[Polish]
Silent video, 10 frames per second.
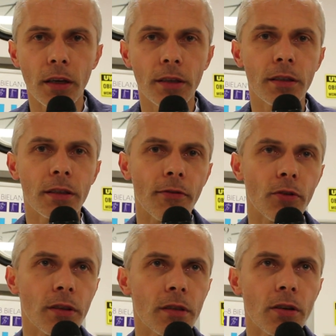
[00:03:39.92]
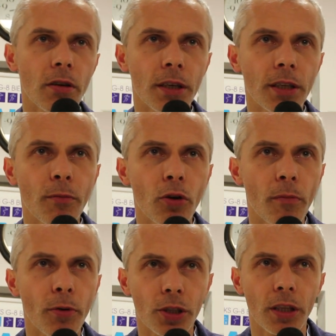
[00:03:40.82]
i zawodnicy z kolei nie
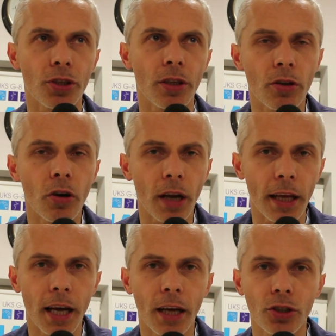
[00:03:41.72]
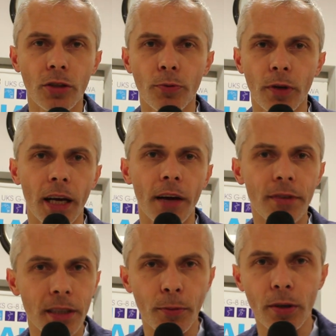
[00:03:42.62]
mogą posiadać żadnych ochraniaczy typu
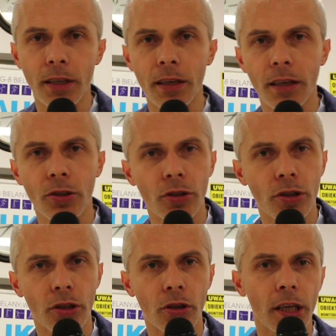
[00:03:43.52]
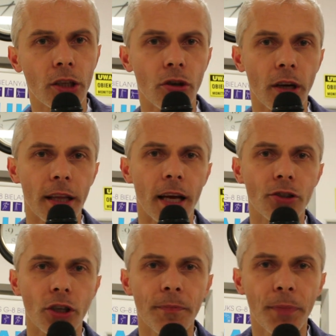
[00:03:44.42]
rękawice bokserskie, czyli czy jakieś
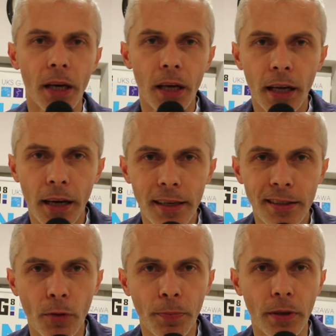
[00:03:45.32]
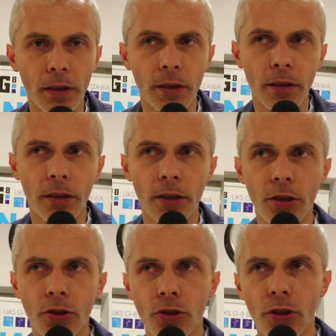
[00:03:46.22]
ochraniacze na stopy
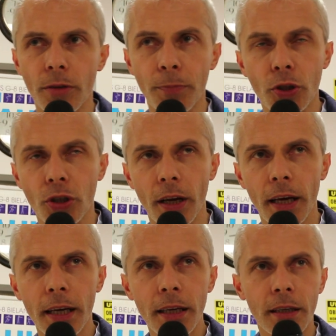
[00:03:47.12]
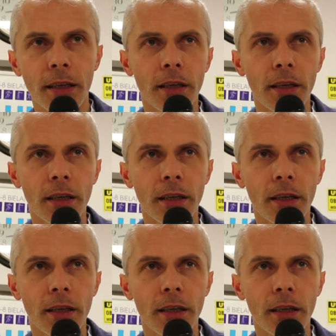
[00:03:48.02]
czy piszczele.